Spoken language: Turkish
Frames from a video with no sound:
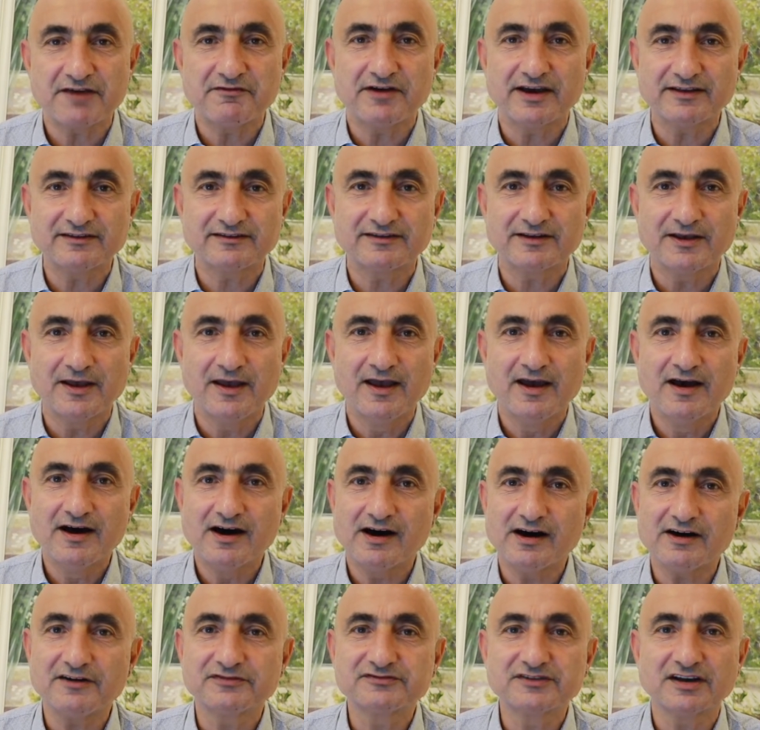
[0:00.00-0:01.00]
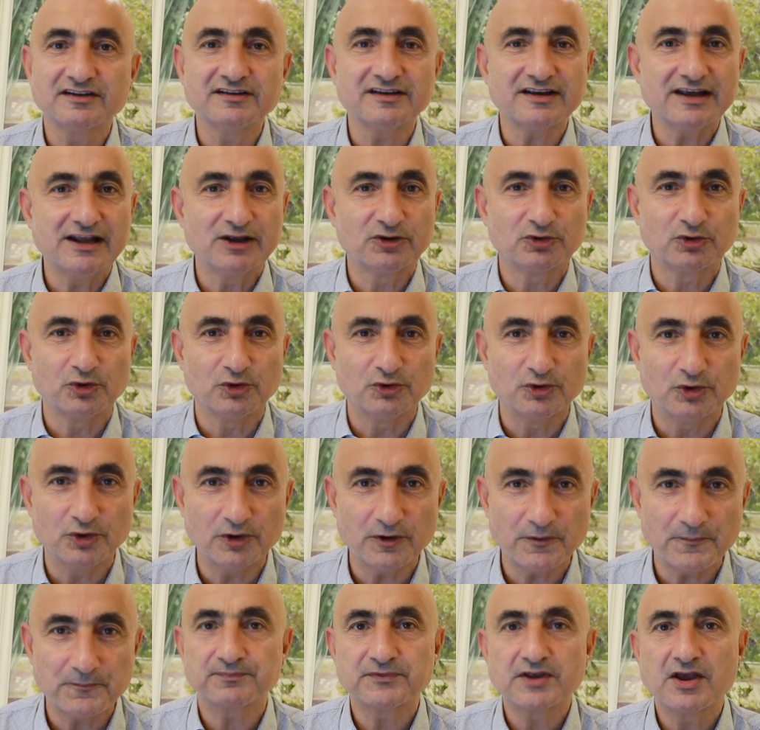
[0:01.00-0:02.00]
Evet haftanın ilk
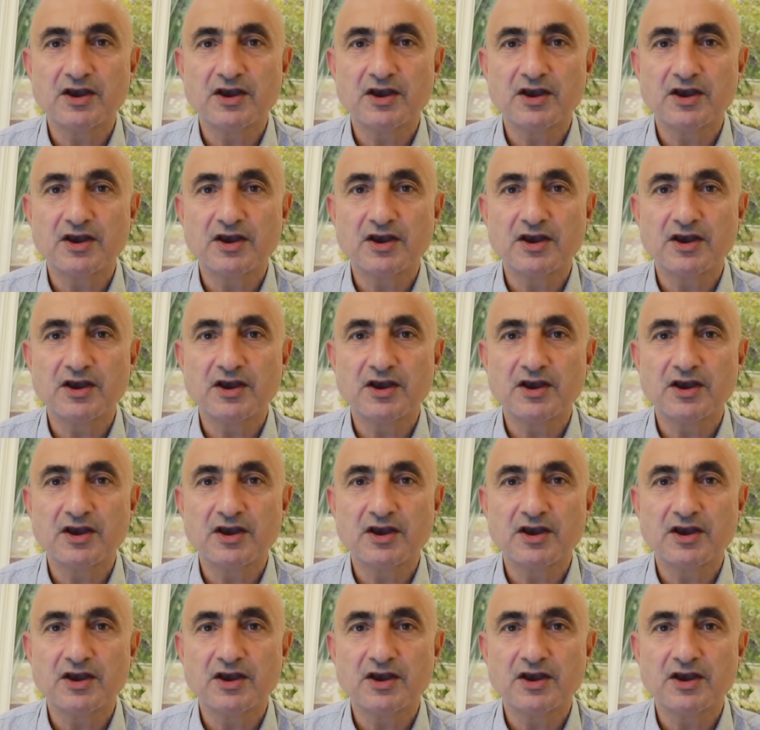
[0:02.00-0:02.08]
günü.